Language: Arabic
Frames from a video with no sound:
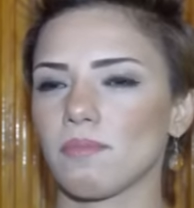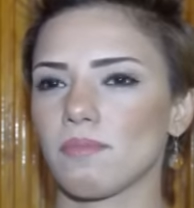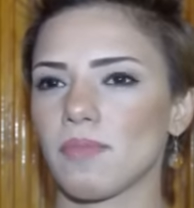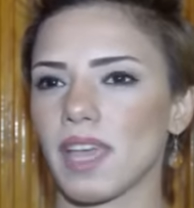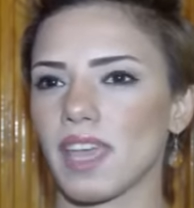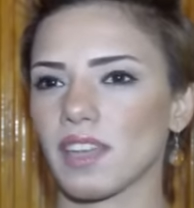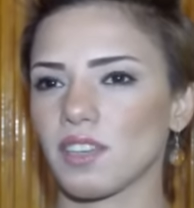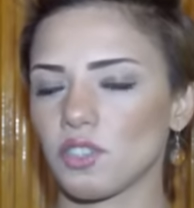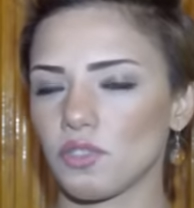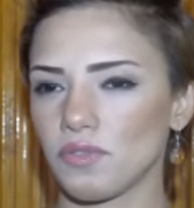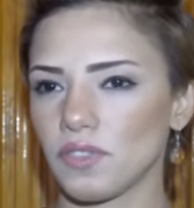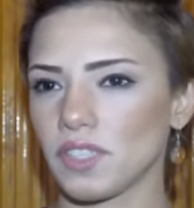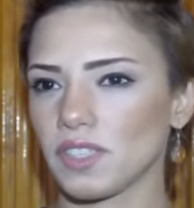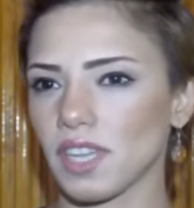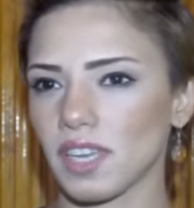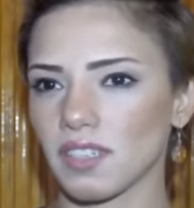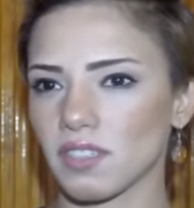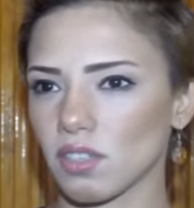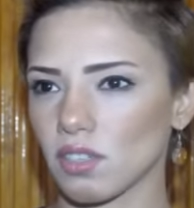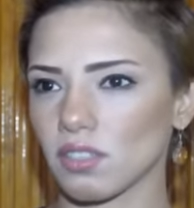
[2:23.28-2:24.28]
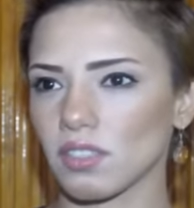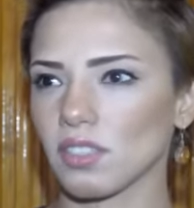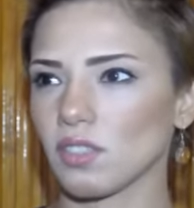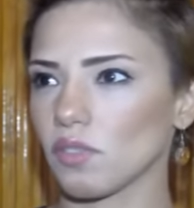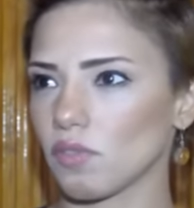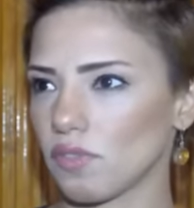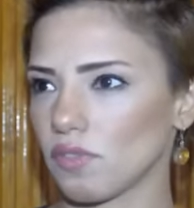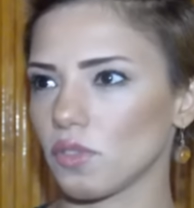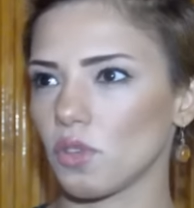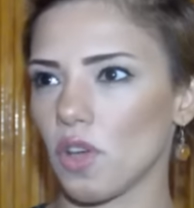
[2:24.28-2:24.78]
ما كانش فيه تاكس
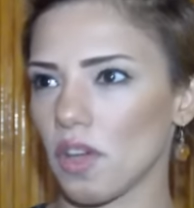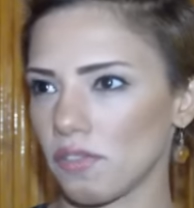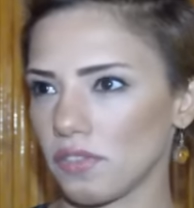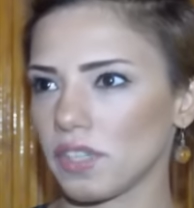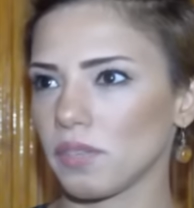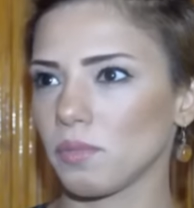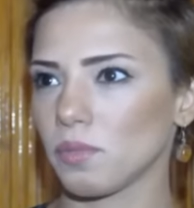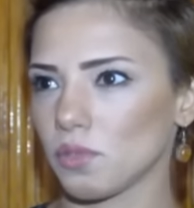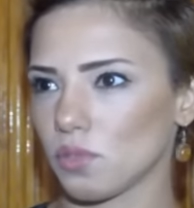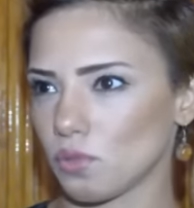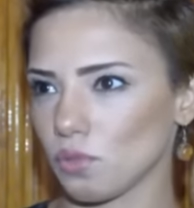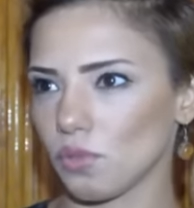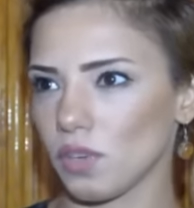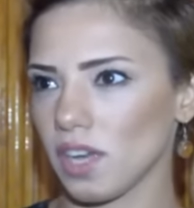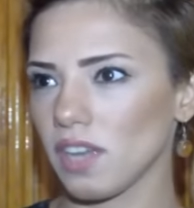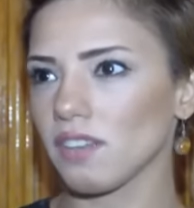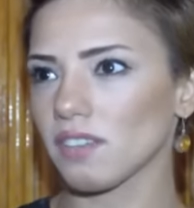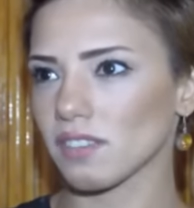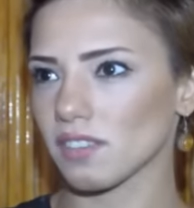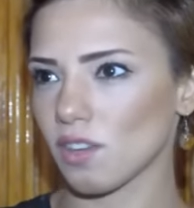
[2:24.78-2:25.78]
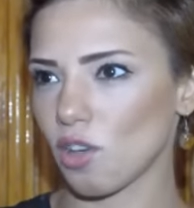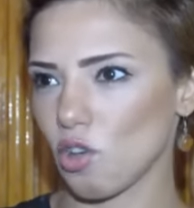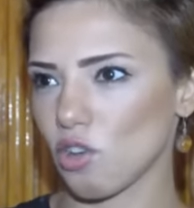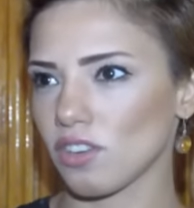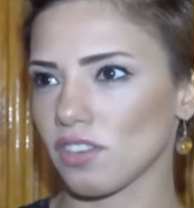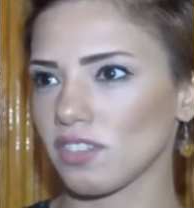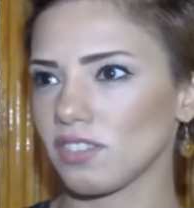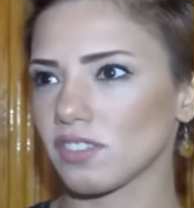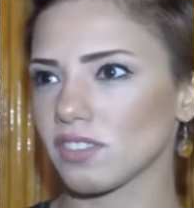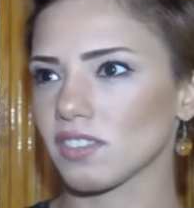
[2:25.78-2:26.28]
راضي يقف لي بسهوله
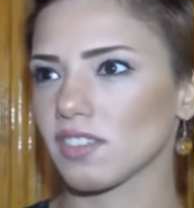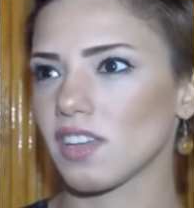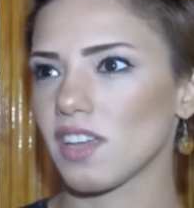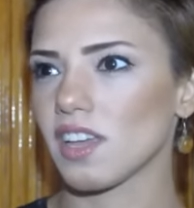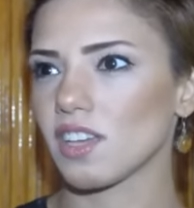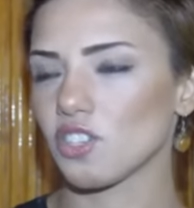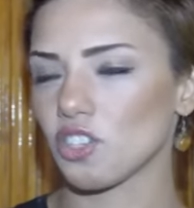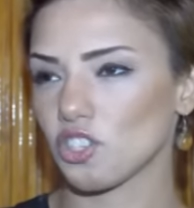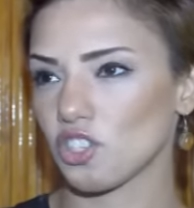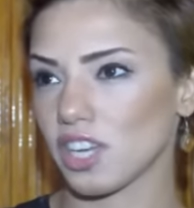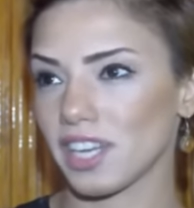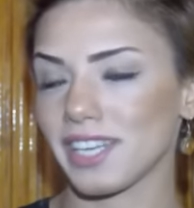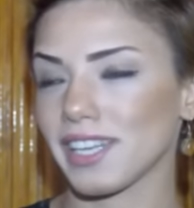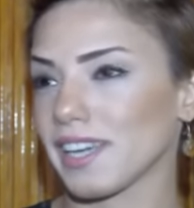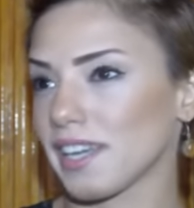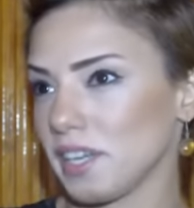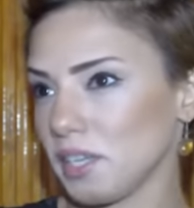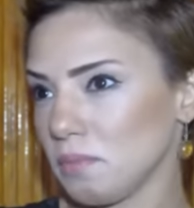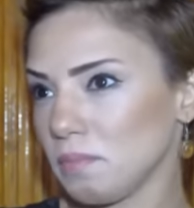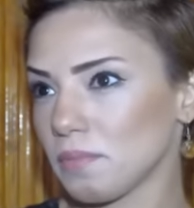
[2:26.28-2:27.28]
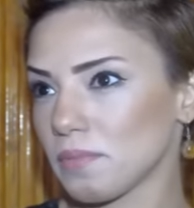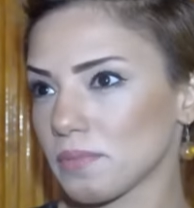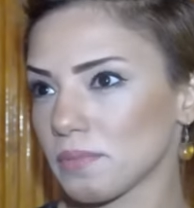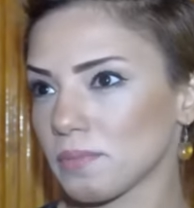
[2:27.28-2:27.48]
خالص عشان شكلي غريب